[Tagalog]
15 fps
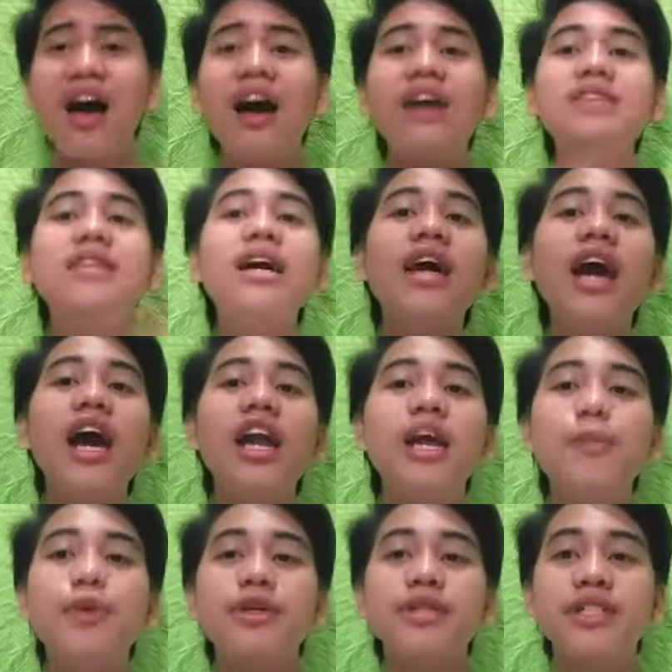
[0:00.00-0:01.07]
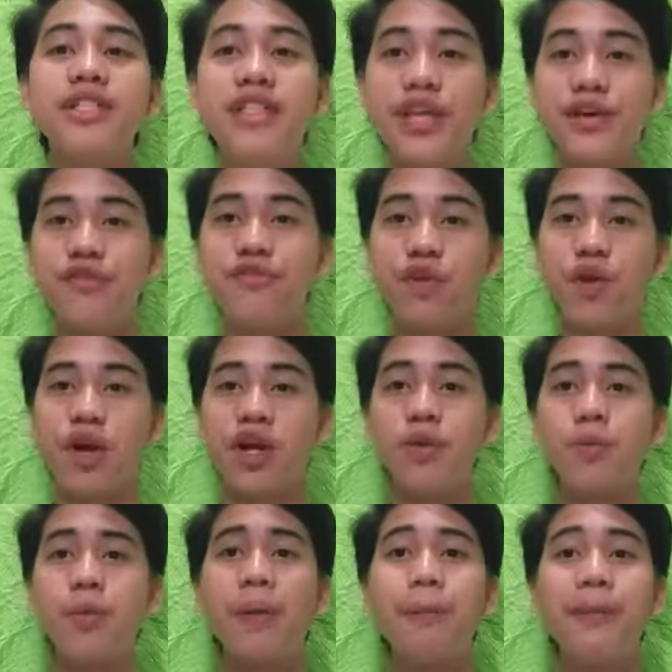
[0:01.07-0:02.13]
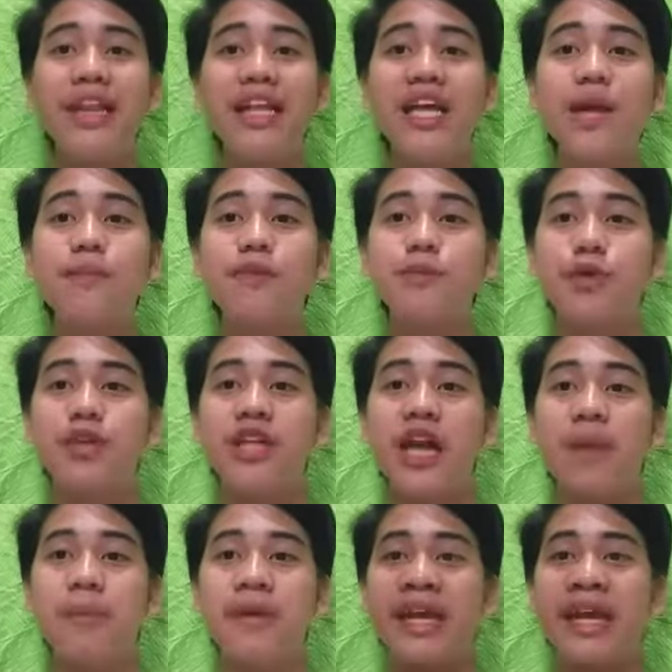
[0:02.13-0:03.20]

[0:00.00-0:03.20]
Ang nangyari po sa day 4, yung mga pilgrims po namin